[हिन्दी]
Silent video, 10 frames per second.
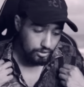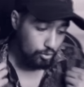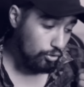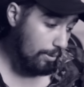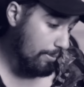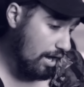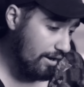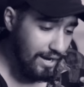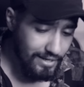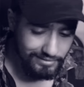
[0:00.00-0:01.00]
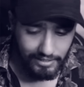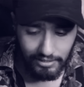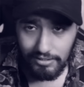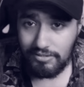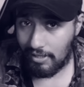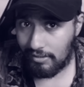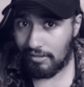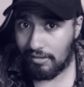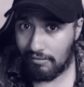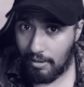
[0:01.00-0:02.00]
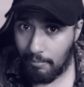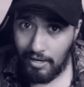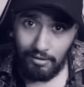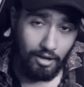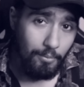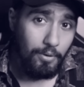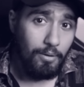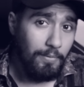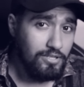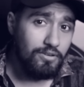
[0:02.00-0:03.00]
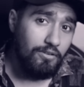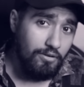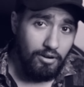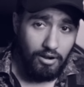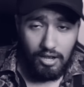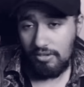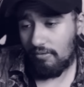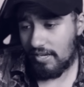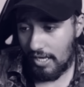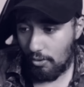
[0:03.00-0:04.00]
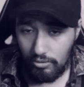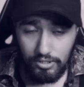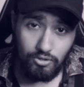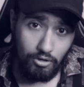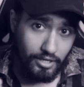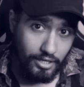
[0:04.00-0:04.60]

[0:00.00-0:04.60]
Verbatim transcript: देखो थोड़ा बाहर आए आई से इंग्लिश ज़्यादा निकल रही है मैन बट अदरवाइज आई ओनली टॉक इन